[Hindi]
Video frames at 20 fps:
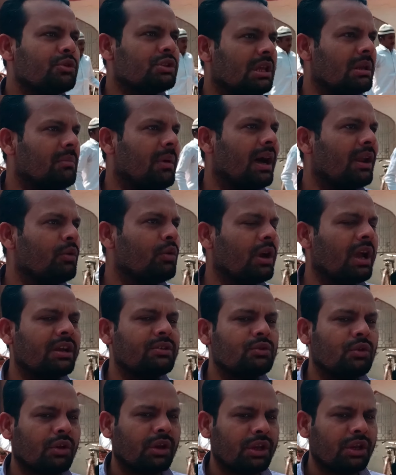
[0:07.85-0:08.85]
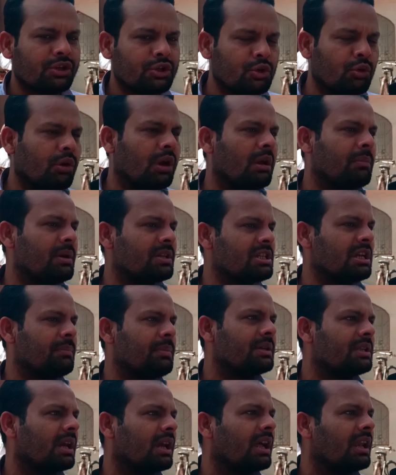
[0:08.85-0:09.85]
मुसलमानों का जो रेशियो है बच्चा
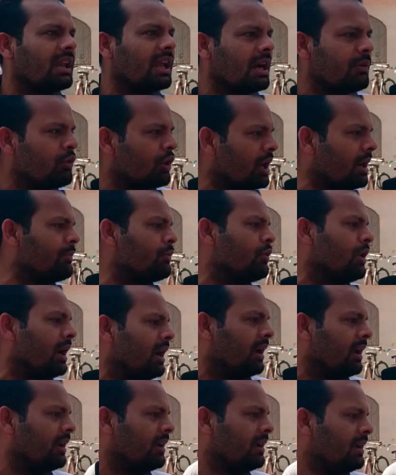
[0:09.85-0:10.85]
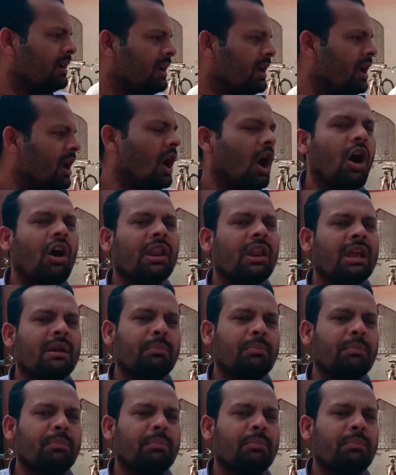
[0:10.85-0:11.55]
पैदा करने का वो कम हुआ है बिल्कुल और एक